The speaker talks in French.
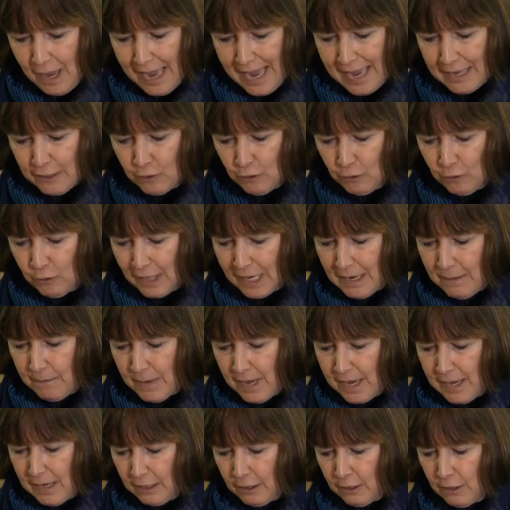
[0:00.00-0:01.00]

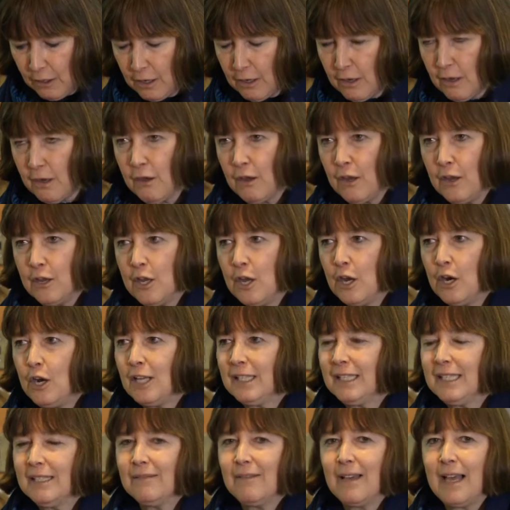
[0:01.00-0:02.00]
assurément qu'il euh, y a
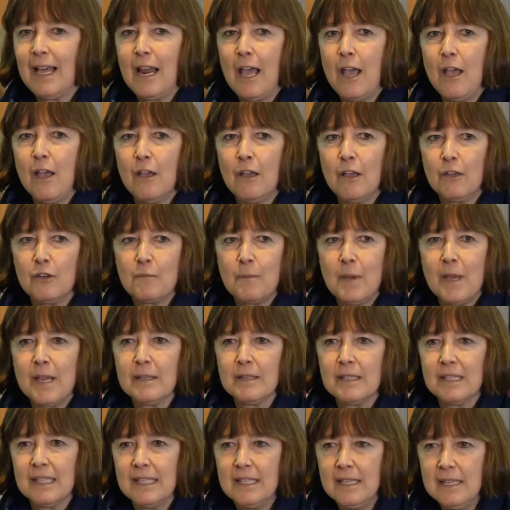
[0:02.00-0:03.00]
là des valeurs, je
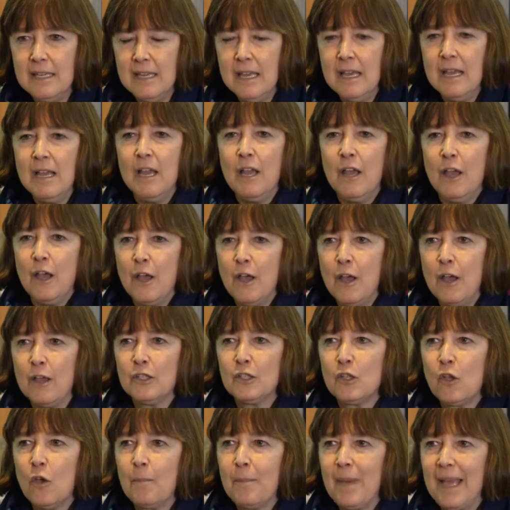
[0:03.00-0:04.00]
pense, qui euh,
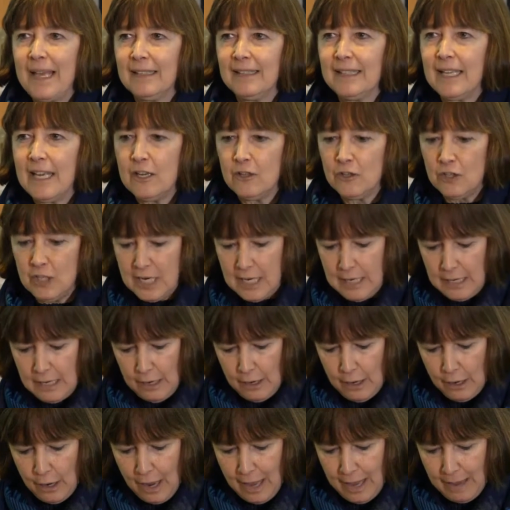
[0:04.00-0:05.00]
sont partagées
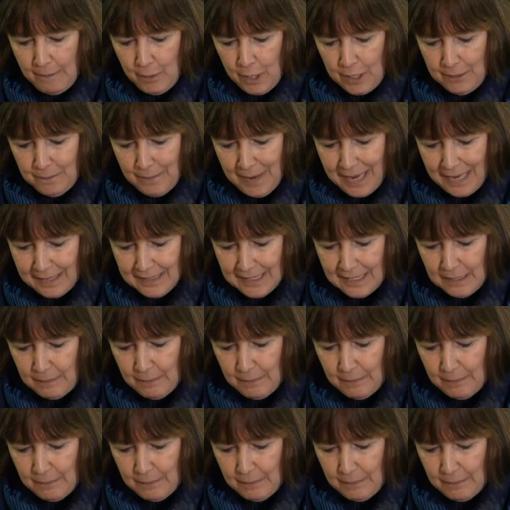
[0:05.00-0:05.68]
euh, en bonne partie